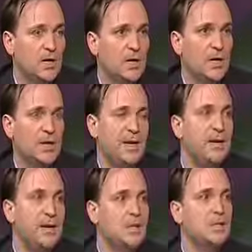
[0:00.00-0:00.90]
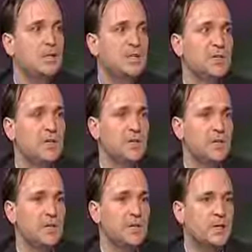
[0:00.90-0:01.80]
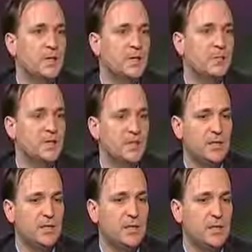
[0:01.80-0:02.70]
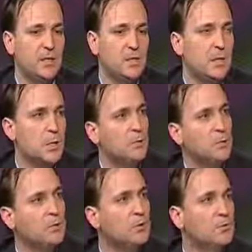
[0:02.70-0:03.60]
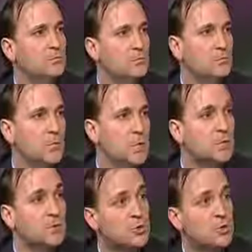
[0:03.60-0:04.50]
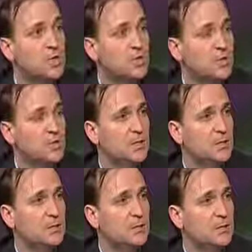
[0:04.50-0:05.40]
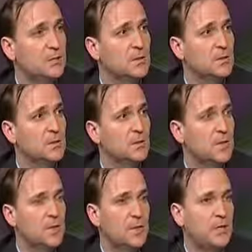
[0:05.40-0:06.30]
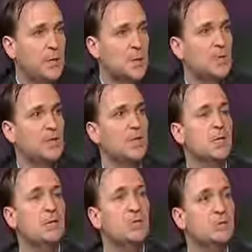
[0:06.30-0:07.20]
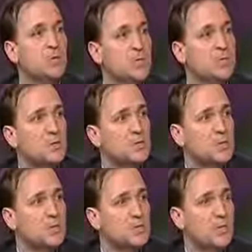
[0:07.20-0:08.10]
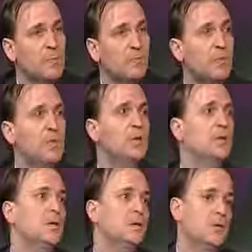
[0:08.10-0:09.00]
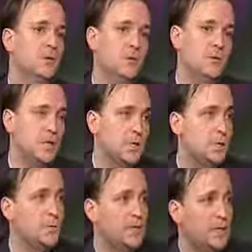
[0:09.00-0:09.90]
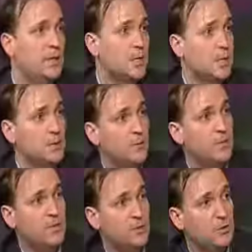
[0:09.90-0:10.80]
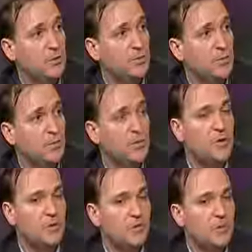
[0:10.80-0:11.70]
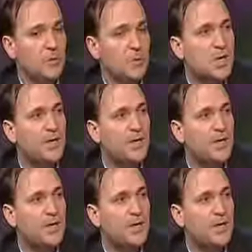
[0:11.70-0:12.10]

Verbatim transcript: La gran lástima es que Hipatia es, un poco, es como Sócrates. Eh, de Sócrates sabemos muchas cosas porque no, es, sobre él escribió Platón pero no nos